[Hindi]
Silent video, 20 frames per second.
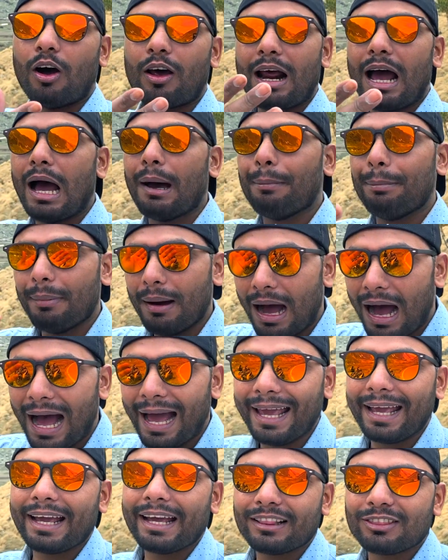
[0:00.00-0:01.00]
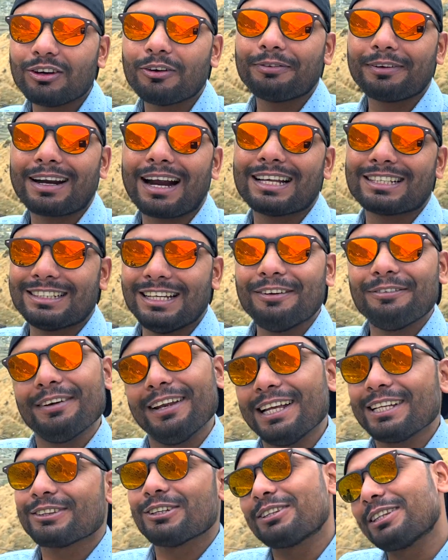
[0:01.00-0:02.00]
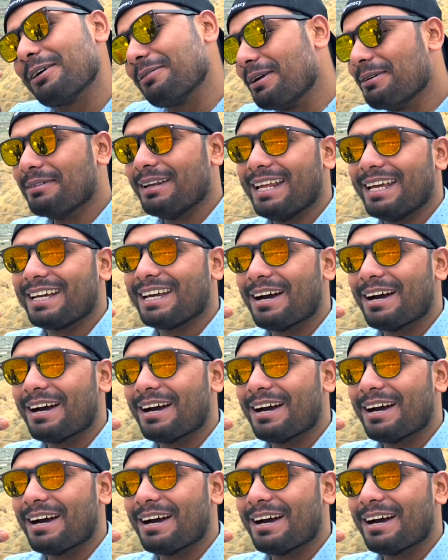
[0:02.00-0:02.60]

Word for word: और आप आएंगे तो फिर असली फीलिंग तो तभी मिलेगी